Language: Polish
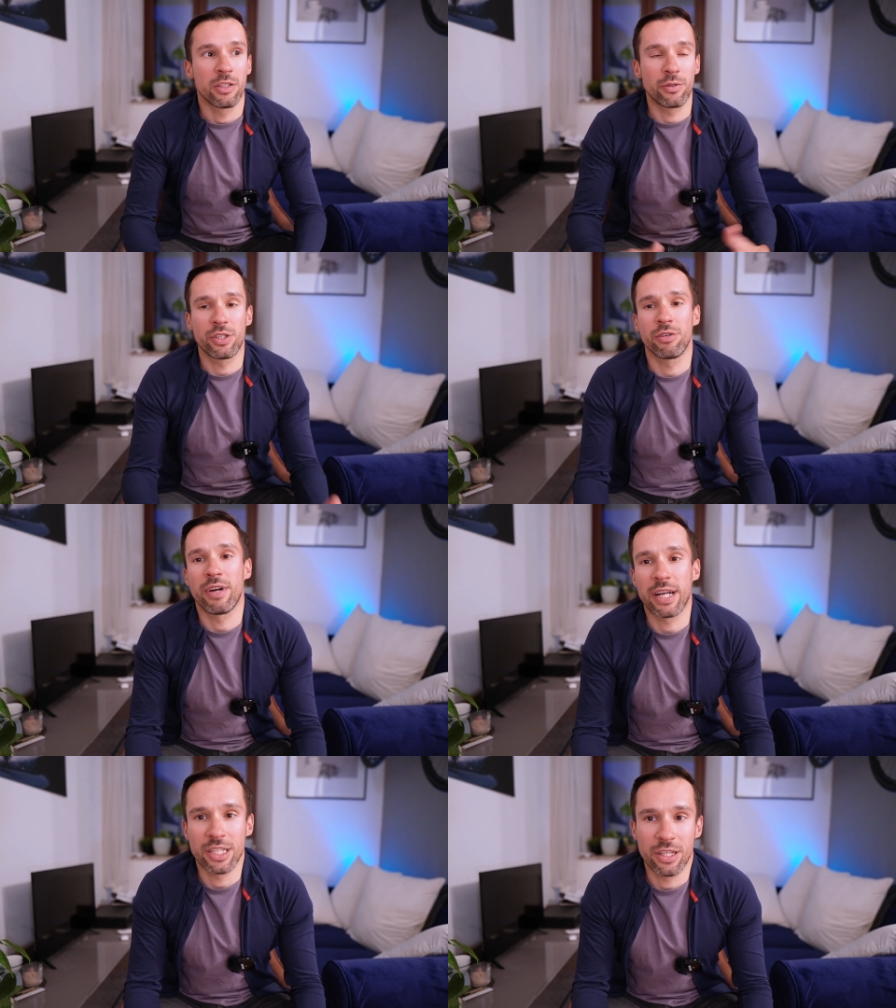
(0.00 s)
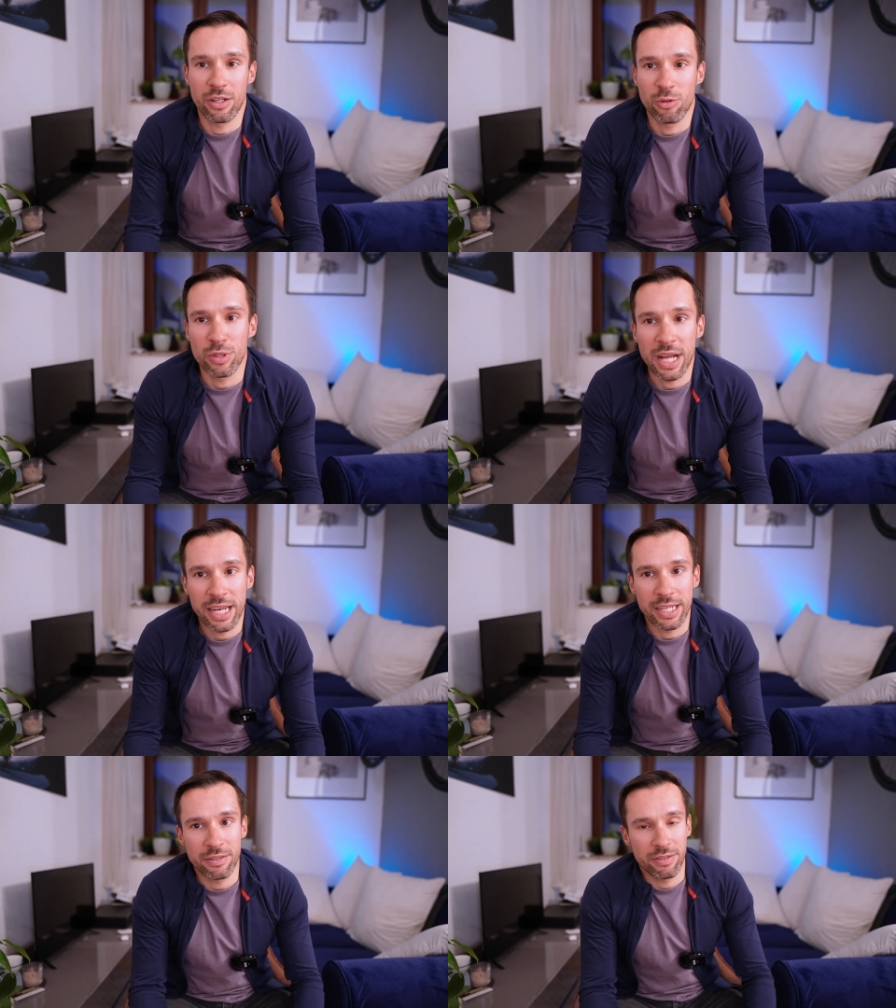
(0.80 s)
Zwróćcie uwagę, że na rynku
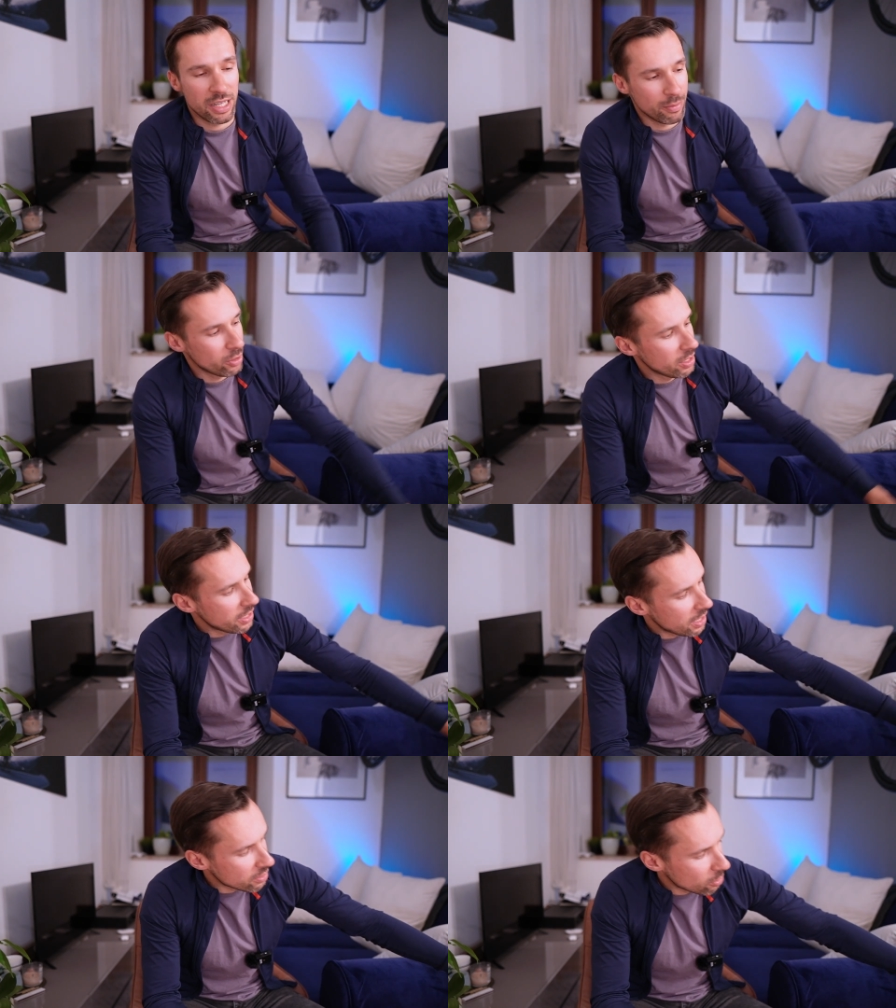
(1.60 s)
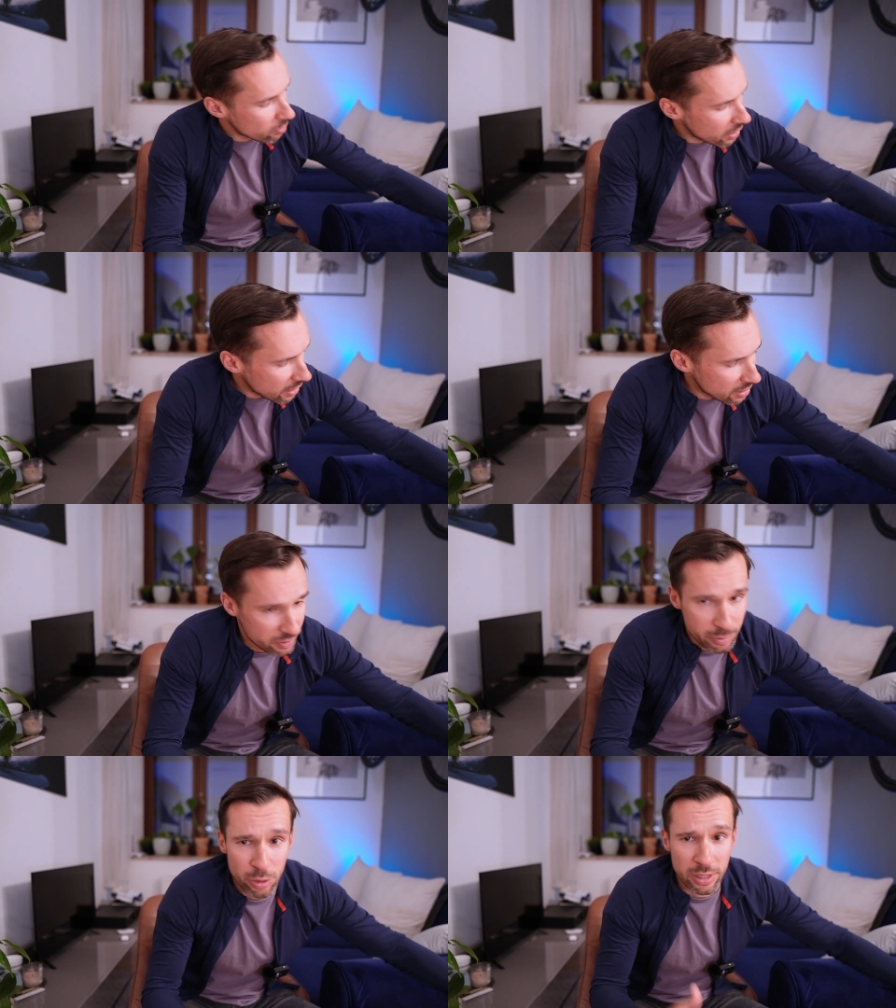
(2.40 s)
dalej jest wiele modeli kasków, takich
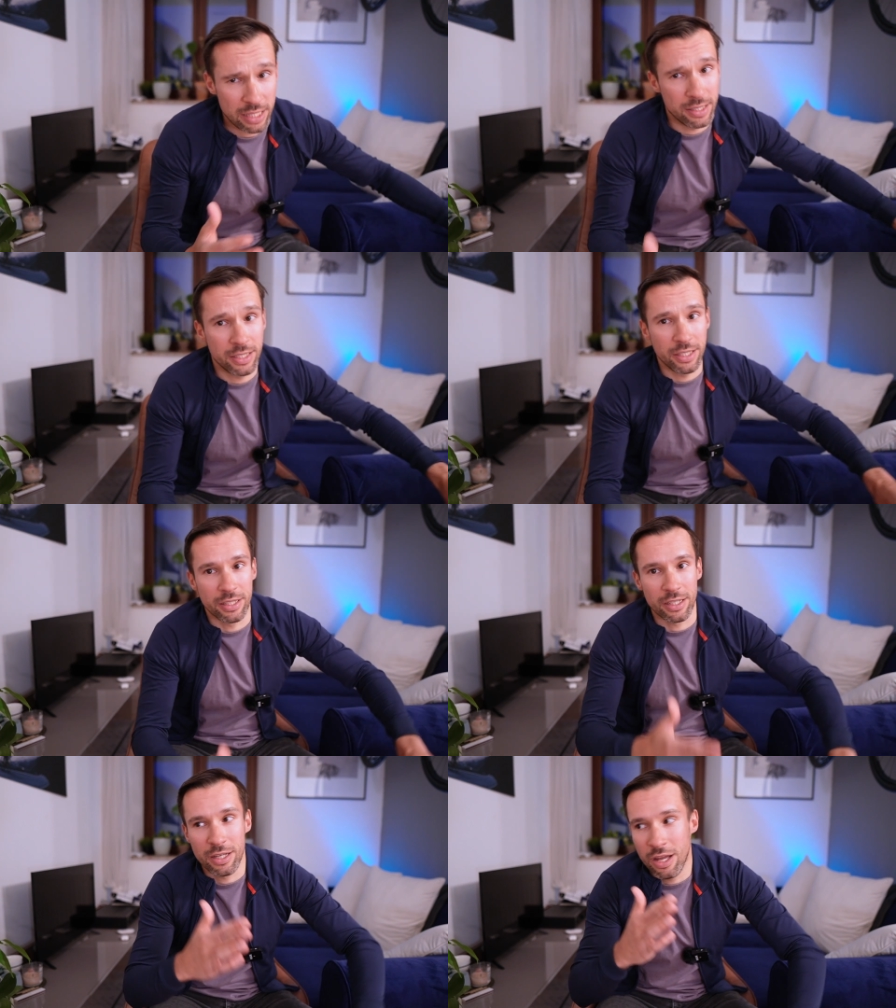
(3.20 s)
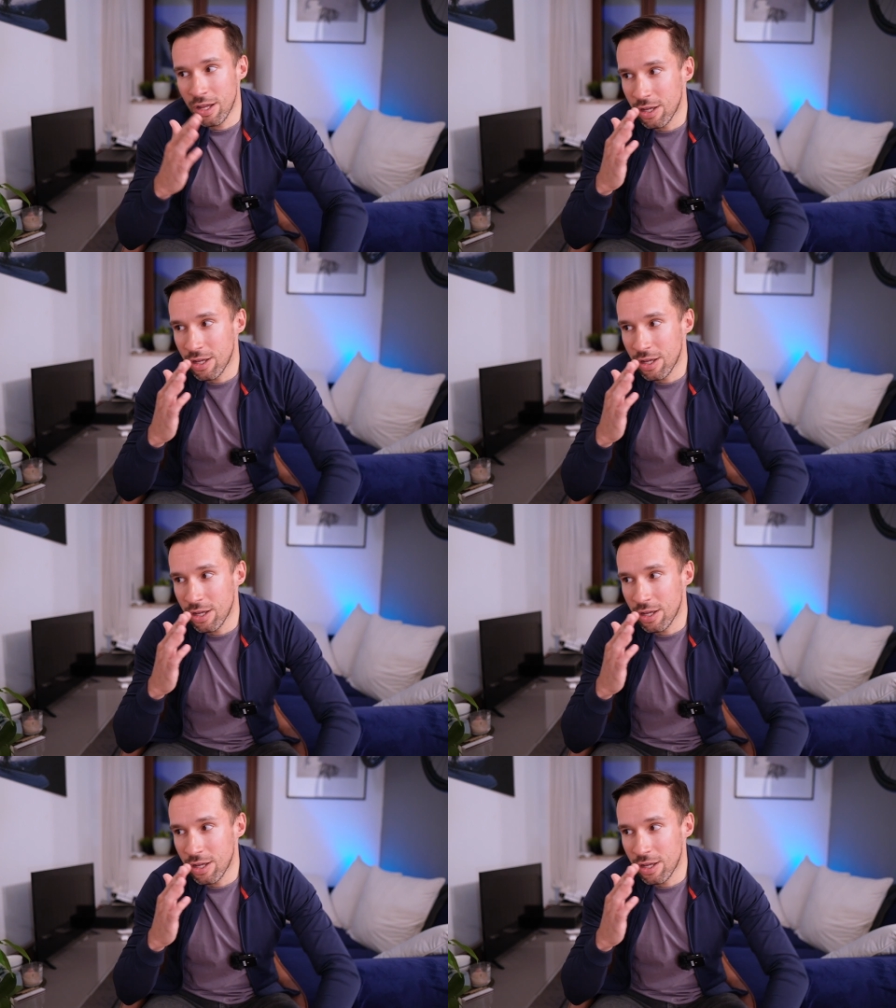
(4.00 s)
nazwijmy to tradycyjnych,